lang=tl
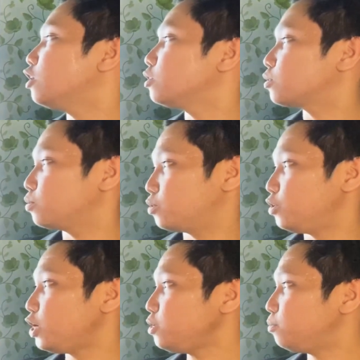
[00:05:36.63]

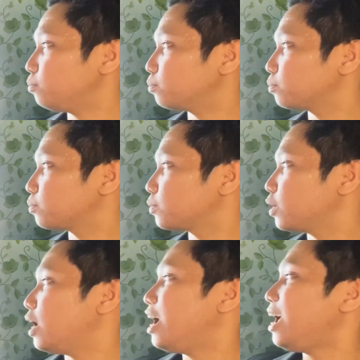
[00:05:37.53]
Susunod,
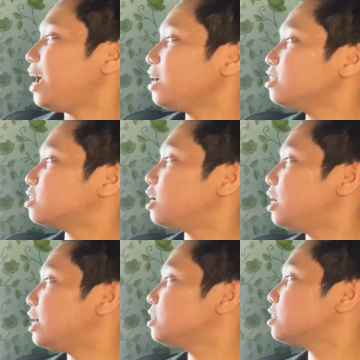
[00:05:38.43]
x
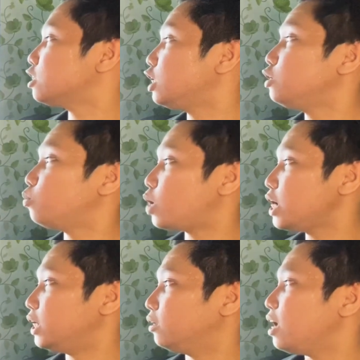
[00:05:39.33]
less than
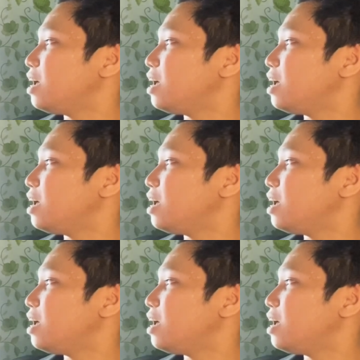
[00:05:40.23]
y.